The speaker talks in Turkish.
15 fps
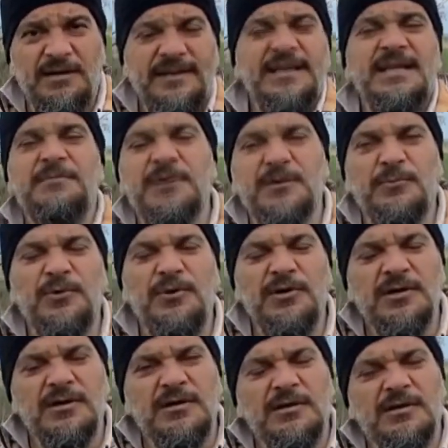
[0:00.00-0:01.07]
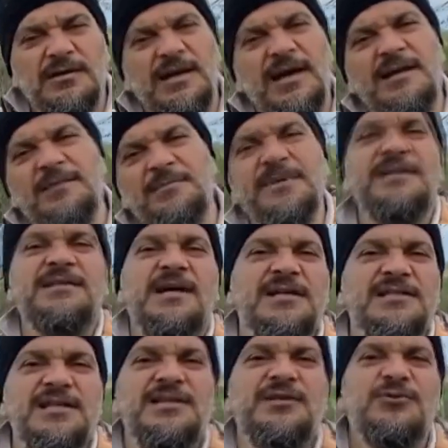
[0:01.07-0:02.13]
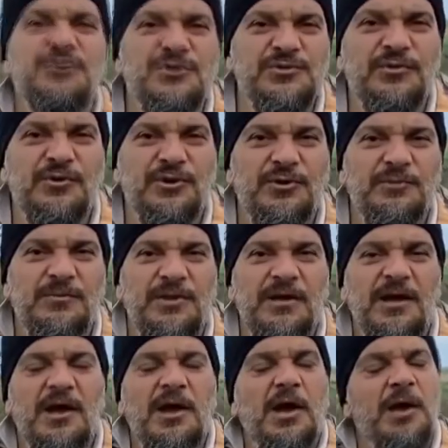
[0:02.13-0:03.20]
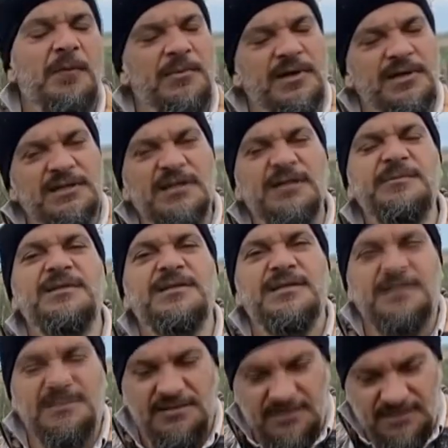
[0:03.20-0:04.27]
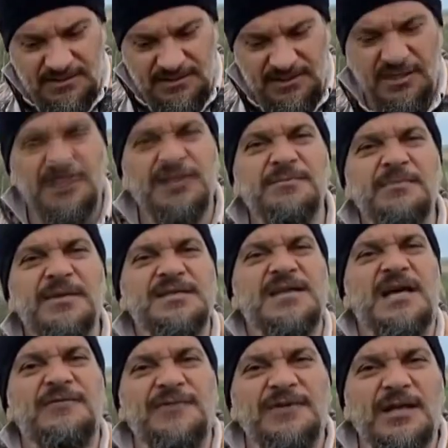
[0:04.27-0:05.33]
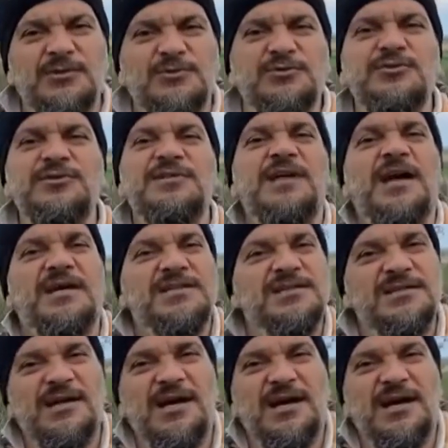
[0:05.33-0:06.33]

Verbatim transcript: Ne demek bu? Yani bir taşta iki kuş veriyorum. Hem arılarımın yakın mesafeden su ihtiyacını